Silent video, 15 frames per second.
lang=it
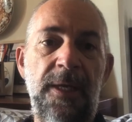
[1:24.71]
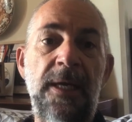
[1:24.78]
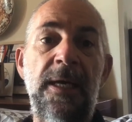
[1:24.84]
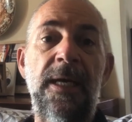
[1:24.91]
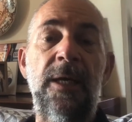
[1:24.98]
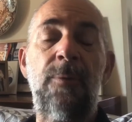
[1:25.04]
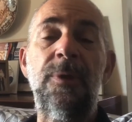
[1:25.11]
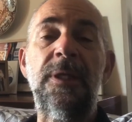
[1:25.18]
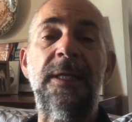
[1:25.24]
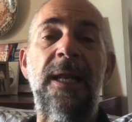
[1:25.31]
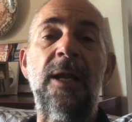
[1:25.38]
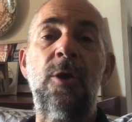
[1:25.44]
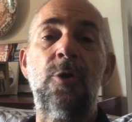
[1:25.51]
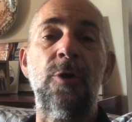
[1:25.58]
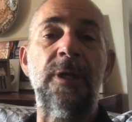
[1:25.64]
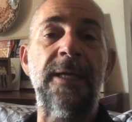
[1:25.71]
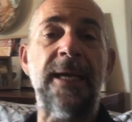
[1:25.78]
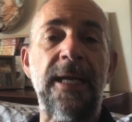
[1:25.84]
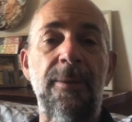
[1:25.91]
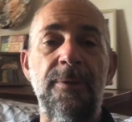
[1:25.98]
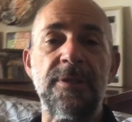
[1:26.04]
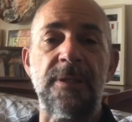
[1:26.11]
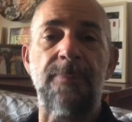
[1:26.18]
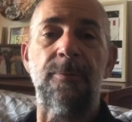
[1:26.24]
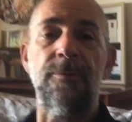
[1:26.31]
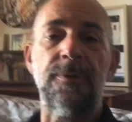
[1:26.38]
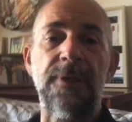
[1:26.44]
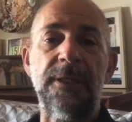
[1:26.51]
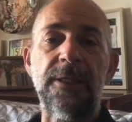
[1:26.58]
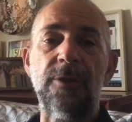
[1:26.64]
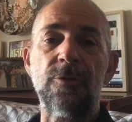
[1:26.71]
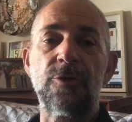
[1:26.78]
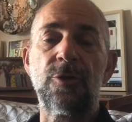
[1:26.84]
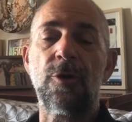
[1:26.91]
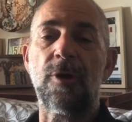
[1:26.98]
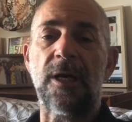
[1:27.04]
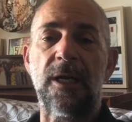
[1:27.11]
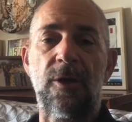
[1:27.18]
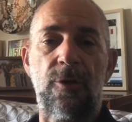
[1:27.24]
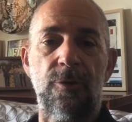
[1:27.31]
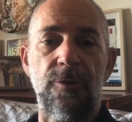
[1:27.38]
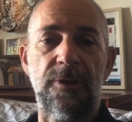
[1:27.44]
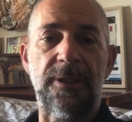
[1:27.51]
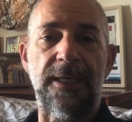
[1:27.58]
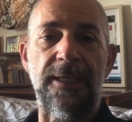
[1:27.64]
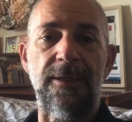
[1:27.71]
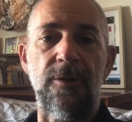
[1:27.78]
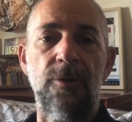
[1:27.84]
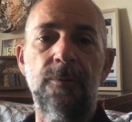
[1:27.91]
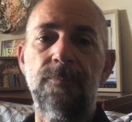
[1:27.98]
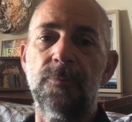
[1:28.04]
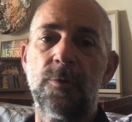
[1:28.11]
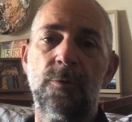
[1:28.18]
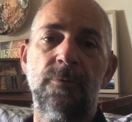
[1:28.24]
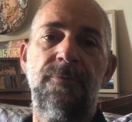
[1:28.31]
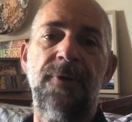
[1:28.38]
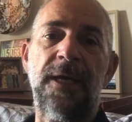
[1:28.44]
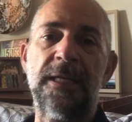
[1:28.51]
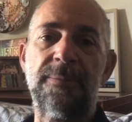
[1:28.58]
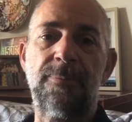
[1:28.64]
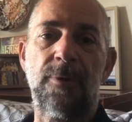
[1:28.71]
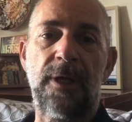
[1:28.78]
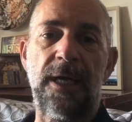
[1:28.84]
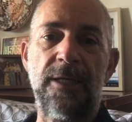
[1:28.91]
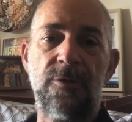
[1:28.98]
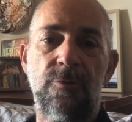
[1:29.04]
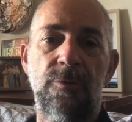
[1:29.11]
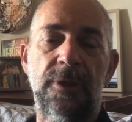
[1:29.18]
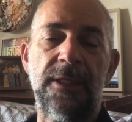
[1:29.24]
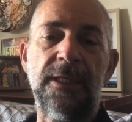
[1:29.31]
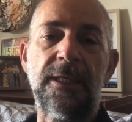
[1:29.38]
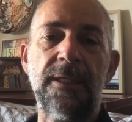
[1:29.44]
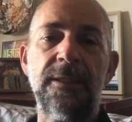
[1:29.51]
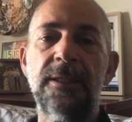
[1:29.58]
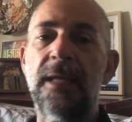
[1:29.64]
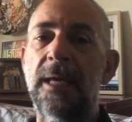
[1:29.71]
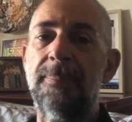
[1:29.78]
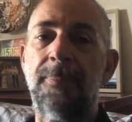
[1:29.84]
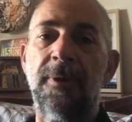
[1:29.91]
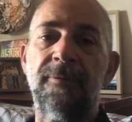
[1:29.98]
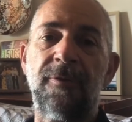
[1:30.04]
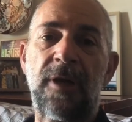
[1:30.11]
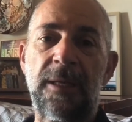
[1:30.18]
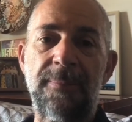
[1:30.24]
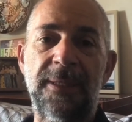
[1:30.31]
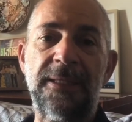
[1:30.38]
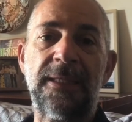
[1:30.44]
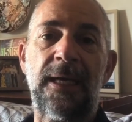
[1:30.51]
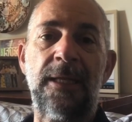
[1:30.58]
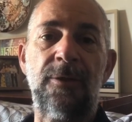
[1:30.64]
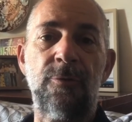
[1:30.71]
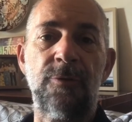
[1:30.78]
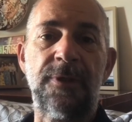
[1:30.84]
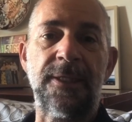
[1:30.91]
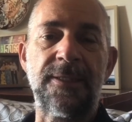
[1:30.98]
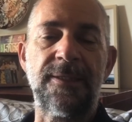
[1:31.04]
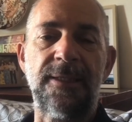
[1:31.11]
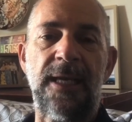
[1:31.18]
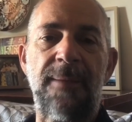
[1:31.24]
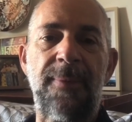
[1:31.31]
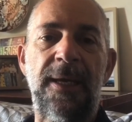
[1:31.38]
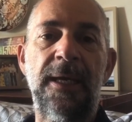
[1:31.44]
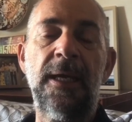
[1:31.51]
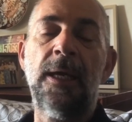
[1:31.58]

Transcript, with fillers: E quindi nel collegare questi puntini io sto raccontando su Facebook e su LinkedIn e poi vorrei metterli tutti assieme,